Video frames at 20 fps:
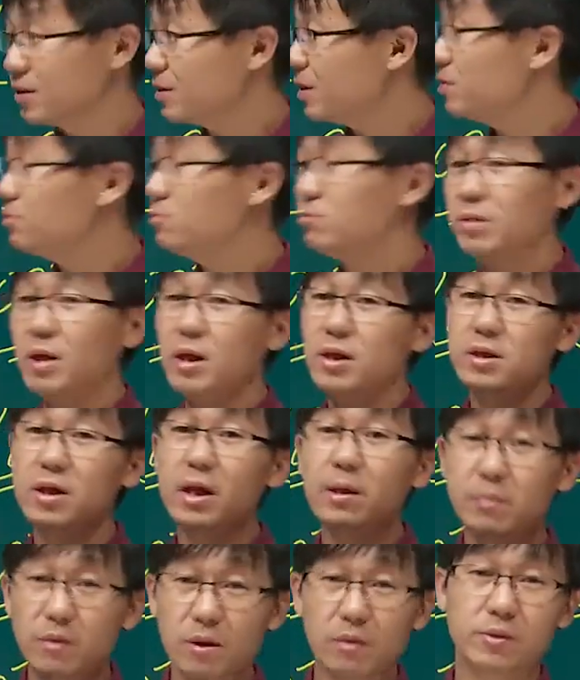但是五年
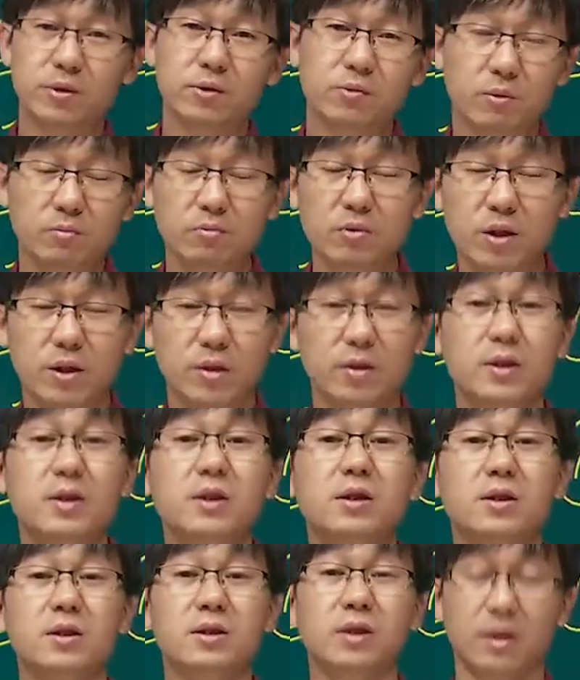上不了市，我不可能
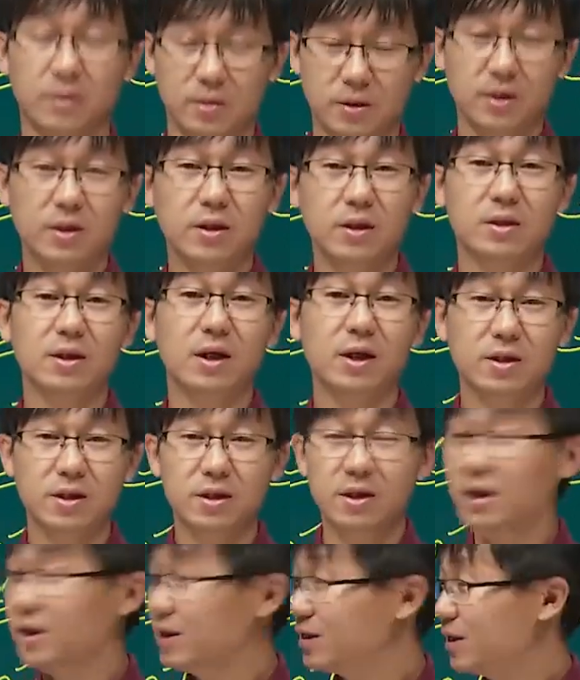一直等着你上
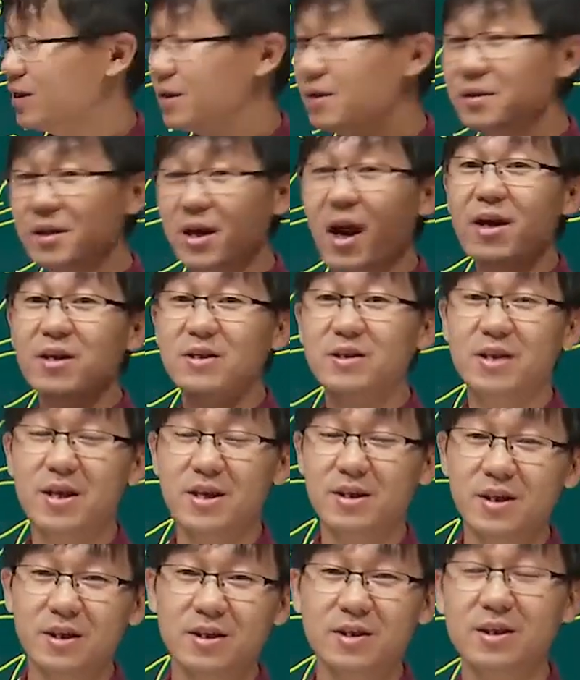市，等到你二十
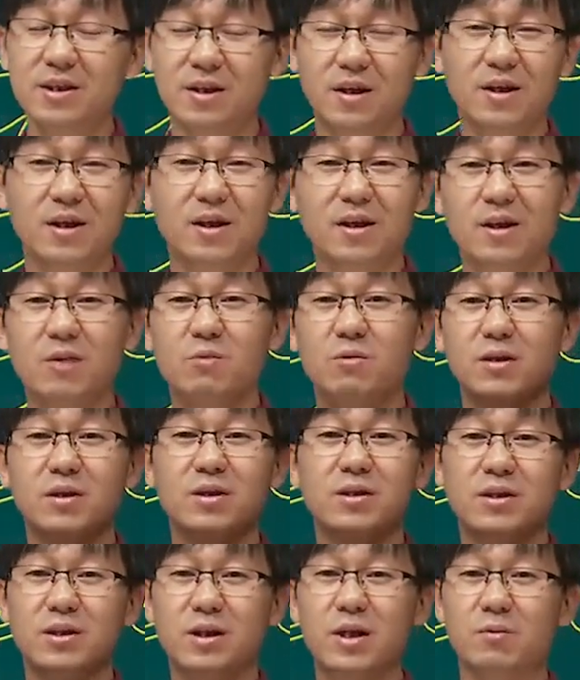年上市，那我这
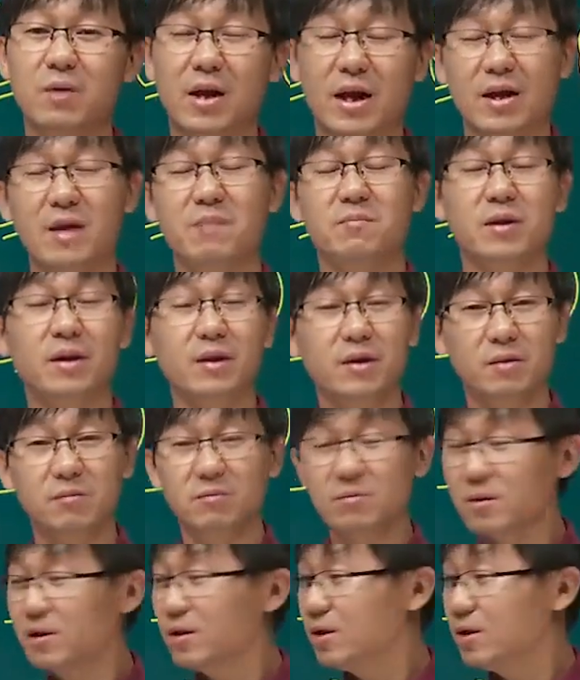个企业我还干别的。